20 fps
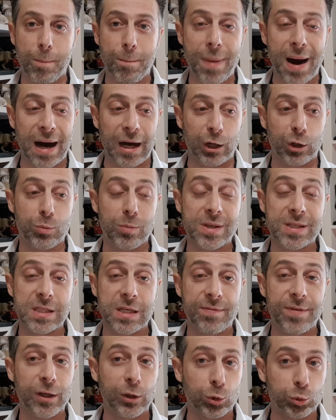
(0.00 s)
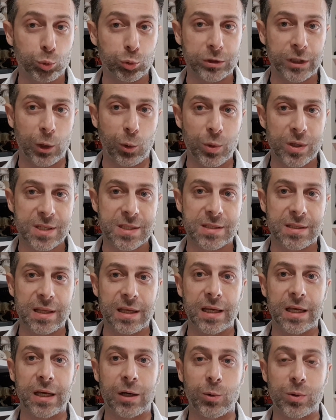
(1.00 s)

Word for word: Barnum e si vedono tutte queste,